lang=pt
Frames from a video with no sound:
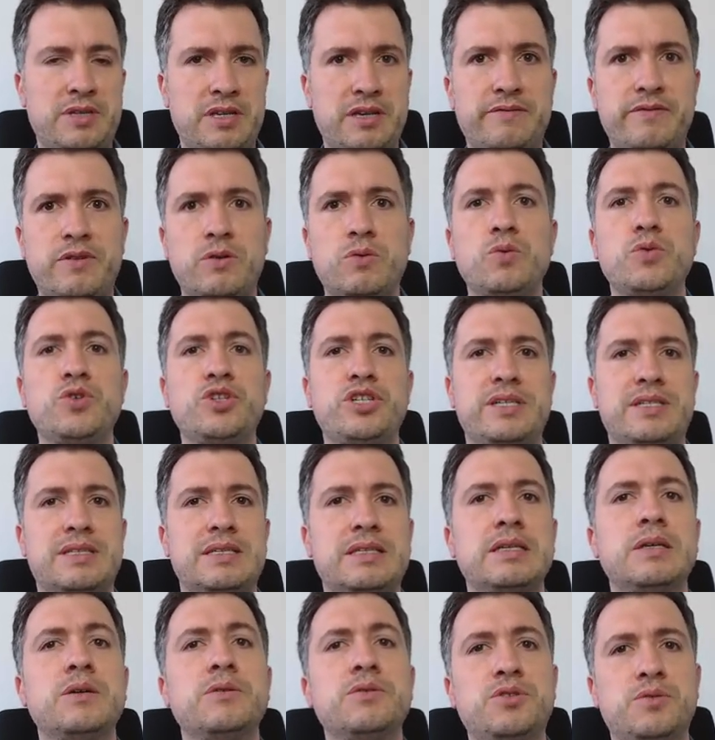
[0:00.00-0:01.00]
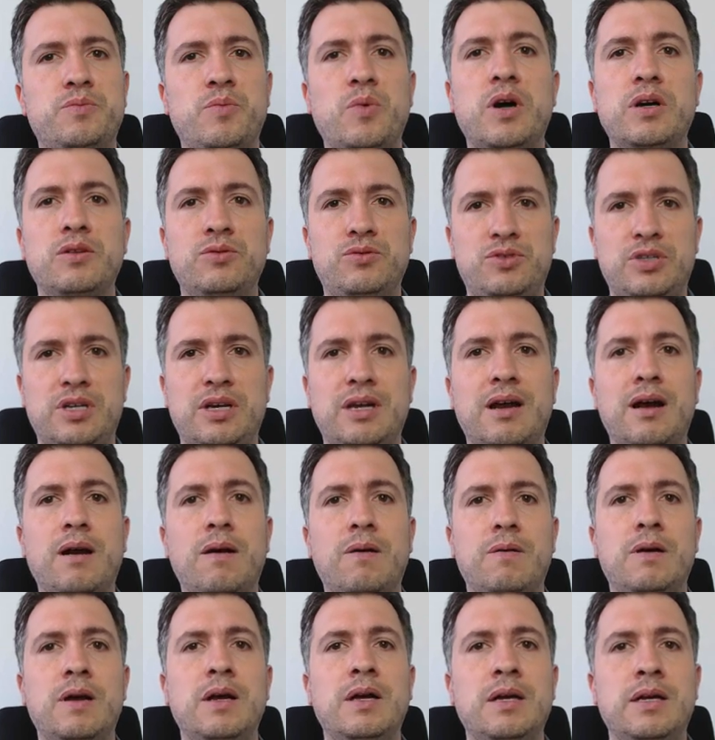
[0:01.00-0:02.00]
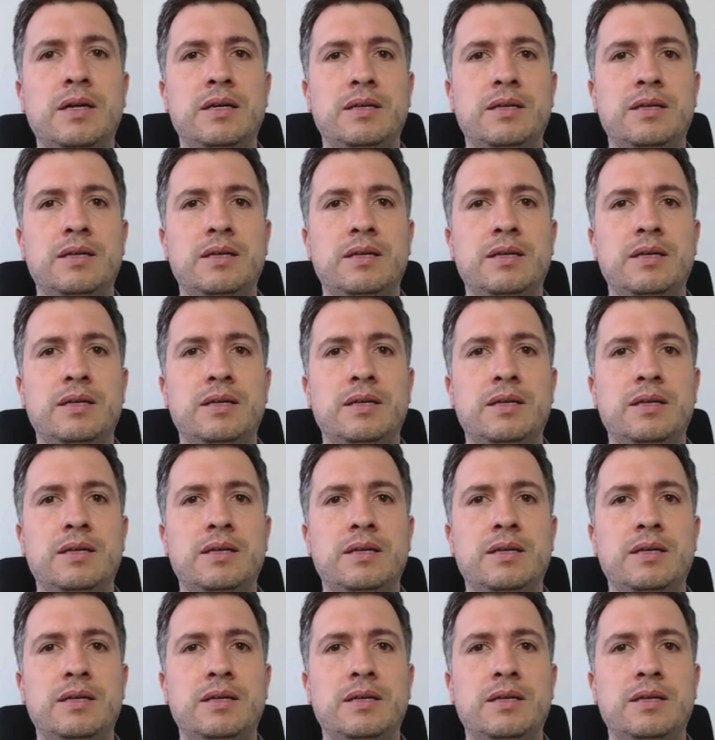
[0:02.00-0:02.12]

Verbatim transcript: tem a ver com gestão de modo geral.